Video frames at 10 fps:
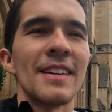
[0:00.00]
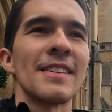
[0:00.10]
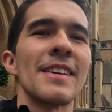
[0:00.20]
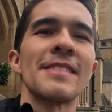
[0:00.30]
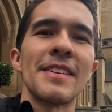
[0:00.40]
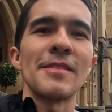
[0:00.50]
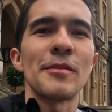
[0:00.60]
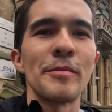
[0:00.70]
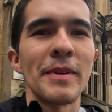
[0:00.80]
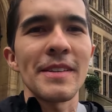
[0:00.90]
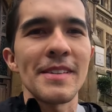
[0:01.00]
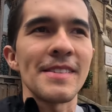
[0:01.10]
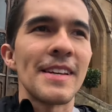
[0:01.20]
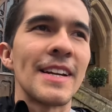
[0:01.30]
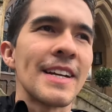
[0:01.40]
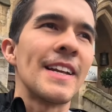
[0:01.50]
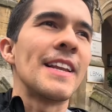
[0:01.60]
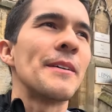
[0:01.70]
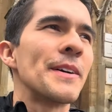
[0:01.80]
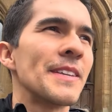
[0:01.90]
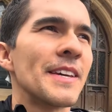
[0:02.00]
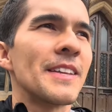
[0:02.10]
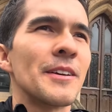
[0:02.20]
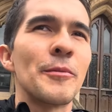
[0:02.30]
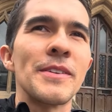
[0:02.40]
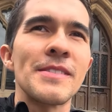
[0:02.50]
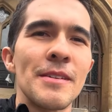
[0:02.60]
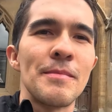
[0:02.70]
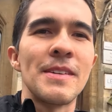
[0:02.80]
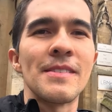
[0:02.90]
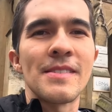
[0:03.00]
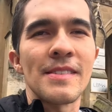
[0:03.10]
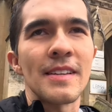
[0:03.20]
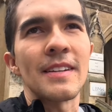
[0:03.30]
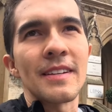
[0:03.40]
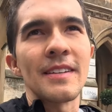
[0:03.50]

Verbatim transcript: Esas tres tumbas están acá en la abadía de Westminster.